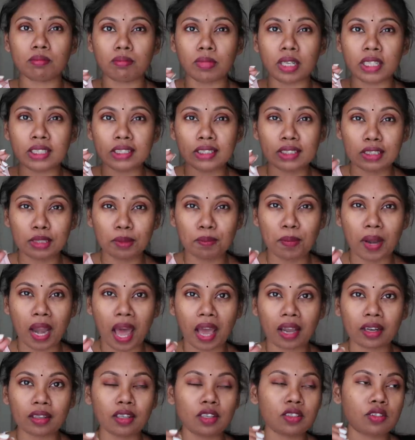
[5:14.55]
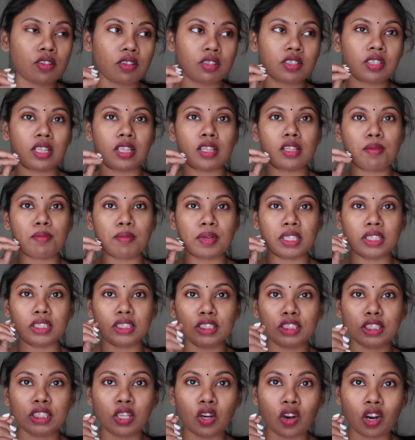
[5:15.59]
మంచి బ్లాక్నెస్ వస్తుంది
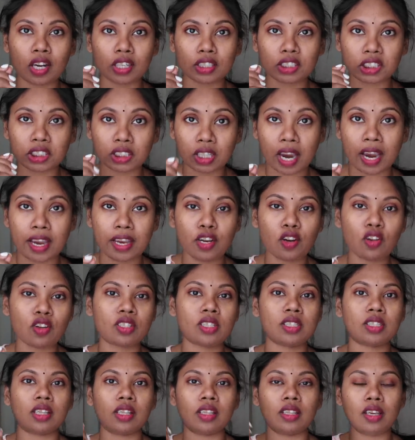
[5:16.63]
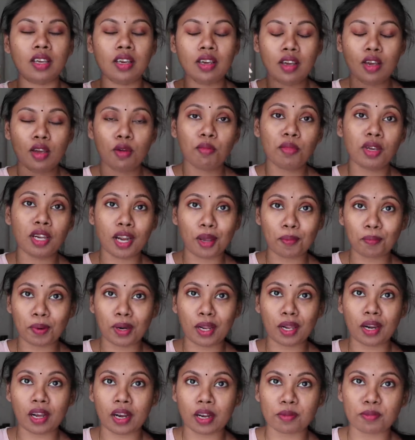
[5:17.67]
మంచి ఒక షైన్ వస్తుంది మీరు
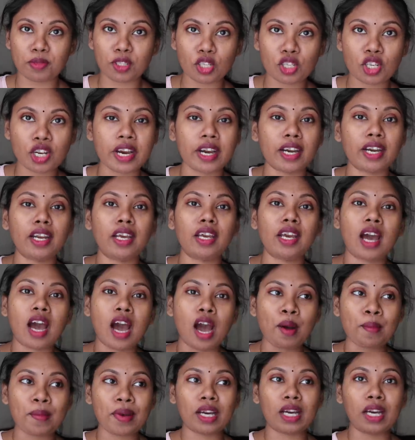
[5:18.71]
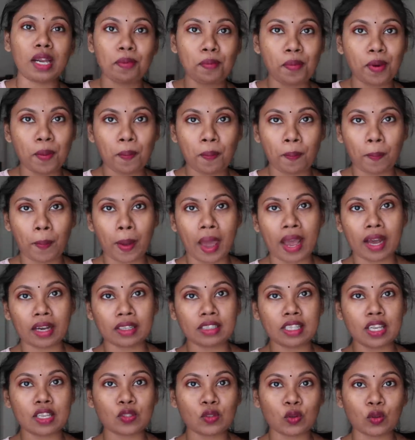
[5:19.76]
ఎప్పుడైనా అబ్జర్వ్ చేయండి ఆమ్లా కలిపిన
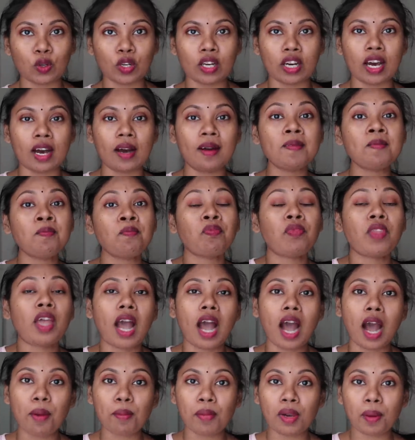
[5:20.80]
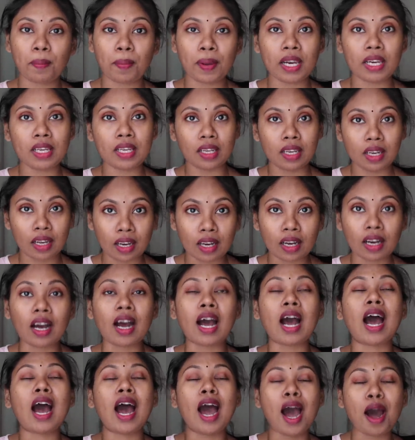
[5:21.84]
ప్యాక్స్ వేసుకున్నా ఆమ్ల పలికిన
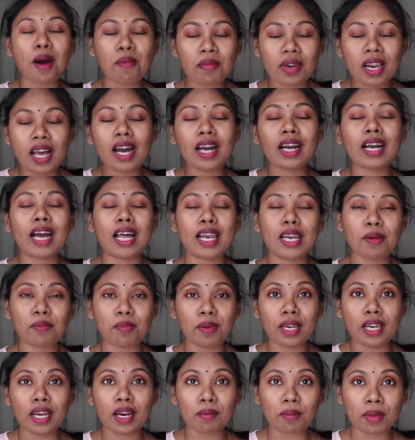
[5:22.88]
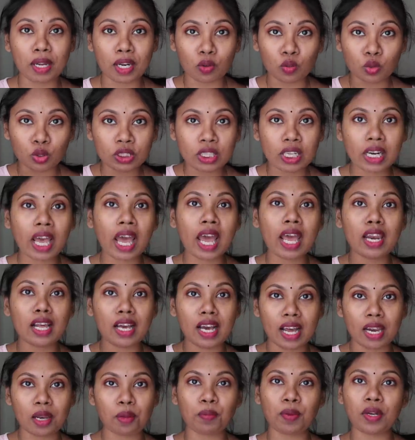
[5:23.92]
ఆమ్ల కలిపిన మన ఉసిరికాయలు
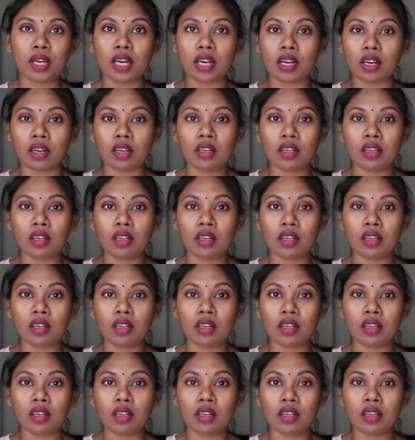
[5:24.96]
కలిపిన